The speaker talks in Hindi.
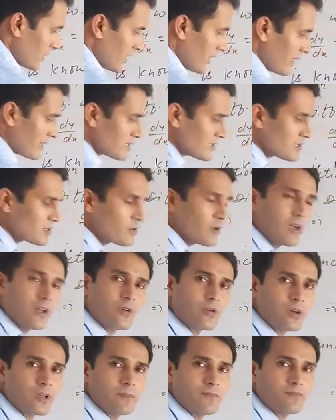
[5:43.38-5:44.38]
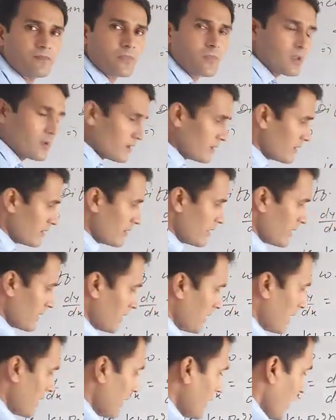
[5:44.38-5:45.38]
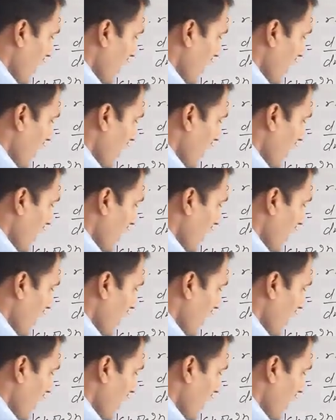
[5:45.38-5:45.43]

ये एक्स स्क्वायर होगी ठीक है ना